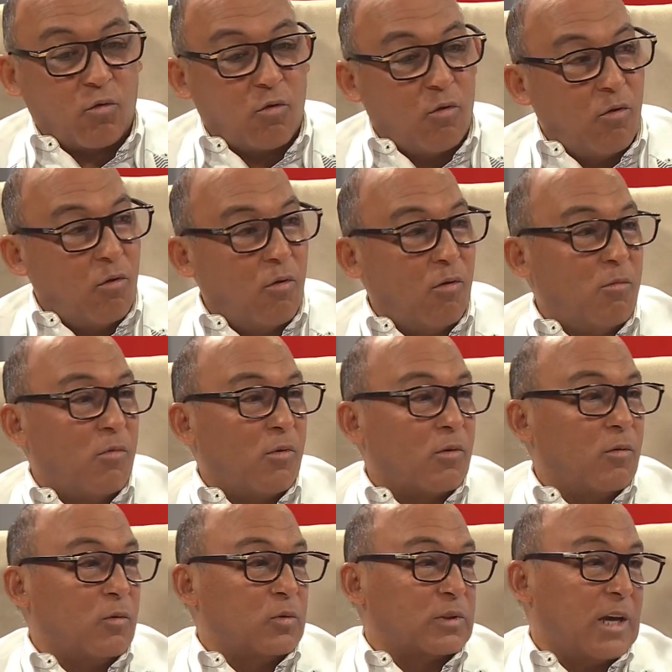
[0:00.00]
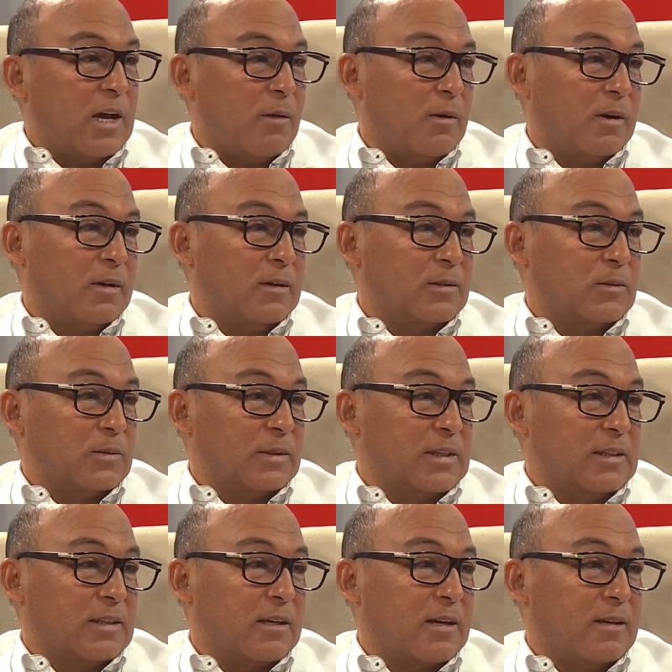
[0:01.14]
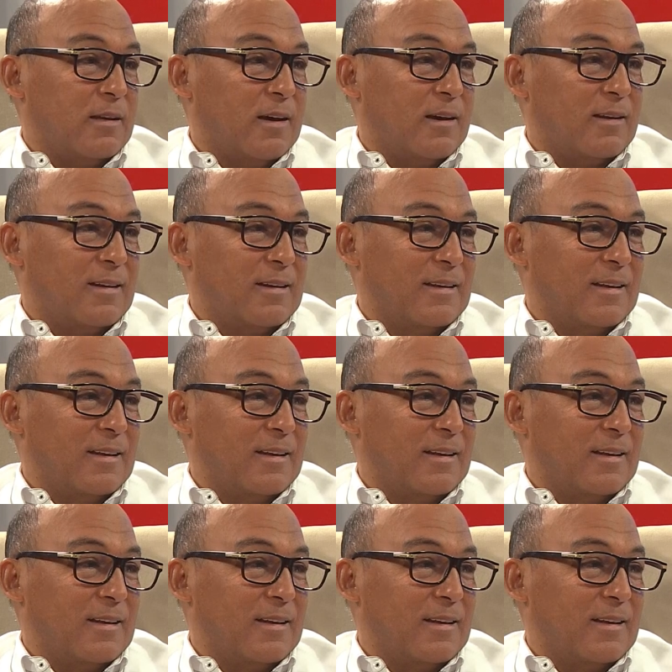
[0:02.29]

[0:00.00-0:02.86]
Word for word: cómo cruzaban esos, esa cañada.